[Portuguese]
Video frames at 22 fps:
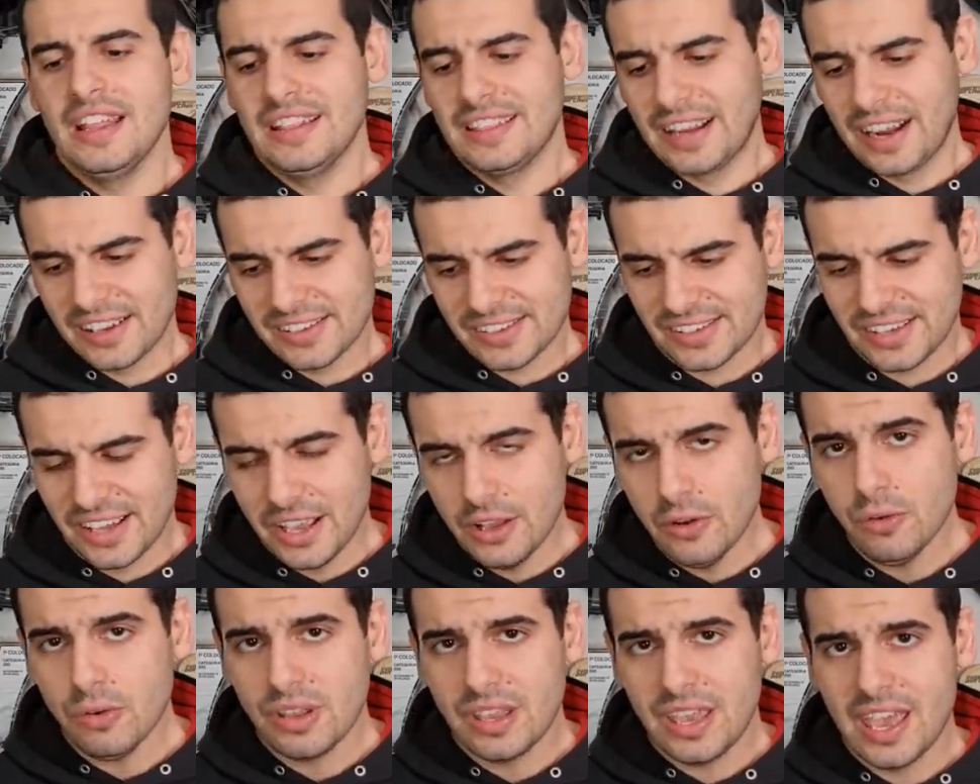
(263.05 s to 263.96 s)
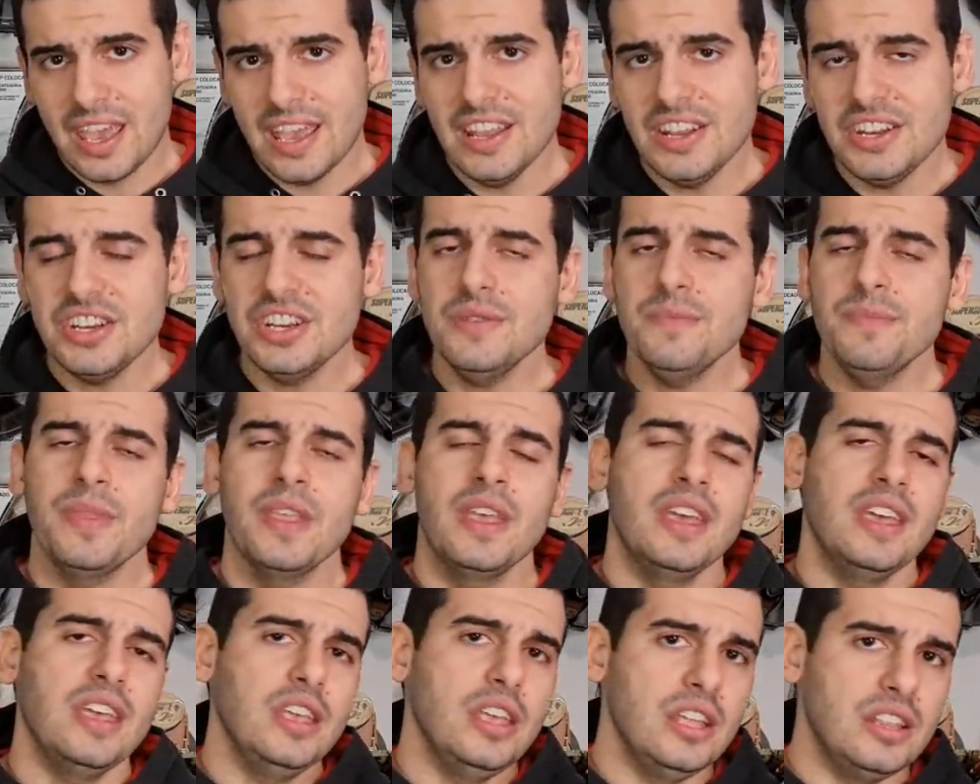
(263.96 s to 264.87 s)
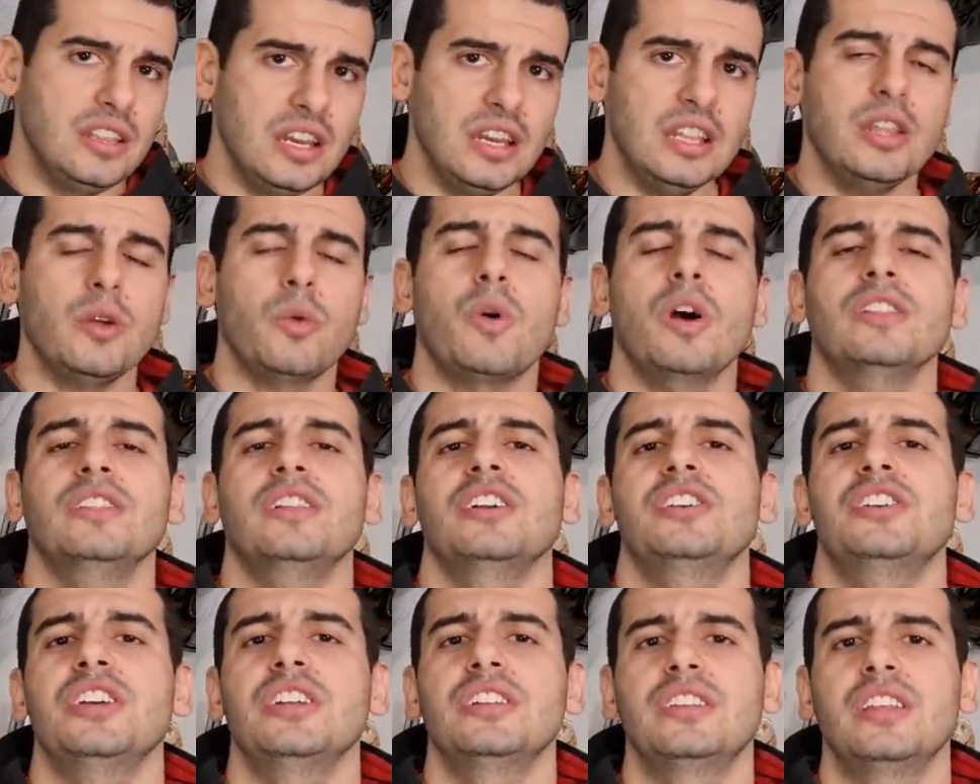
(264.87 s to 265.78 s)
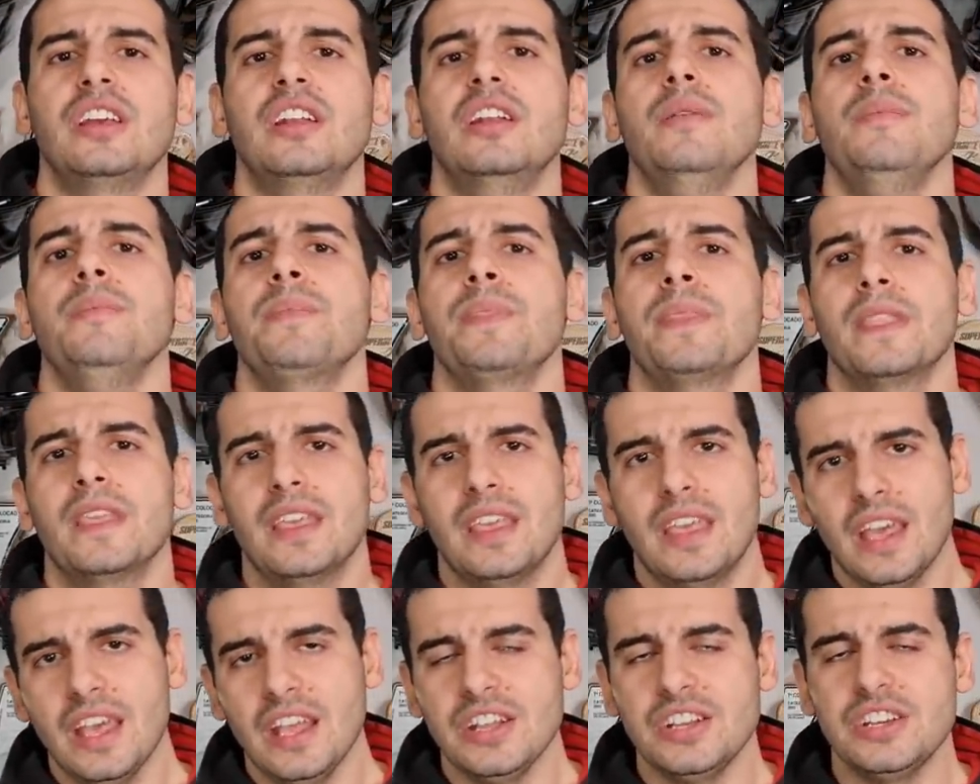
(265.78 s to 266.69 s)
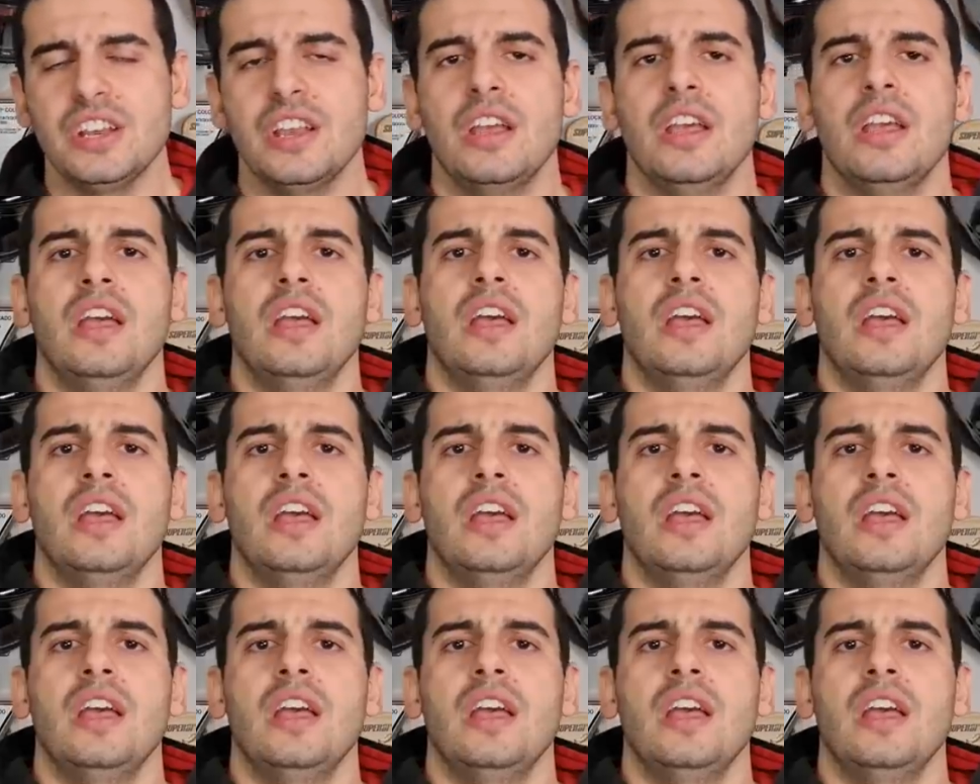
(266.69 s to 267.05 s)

Traseiro quente, e 34 da dianteira quente.